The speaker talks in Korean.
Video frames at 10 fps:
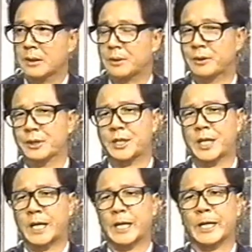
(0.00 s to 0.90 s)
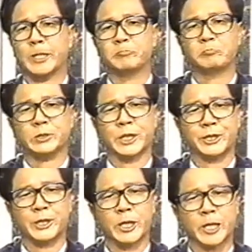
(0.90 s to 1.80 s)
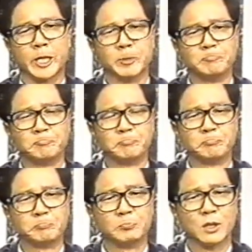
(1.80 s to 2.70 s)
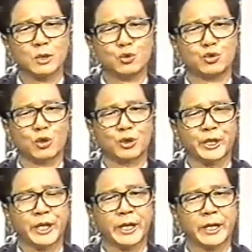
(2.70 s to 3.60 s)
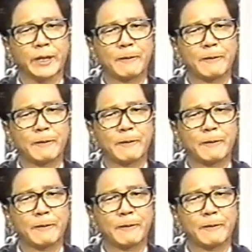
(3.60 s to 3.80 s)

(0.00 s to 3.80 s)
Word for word: 그러니까 제 생각엔 추석 때.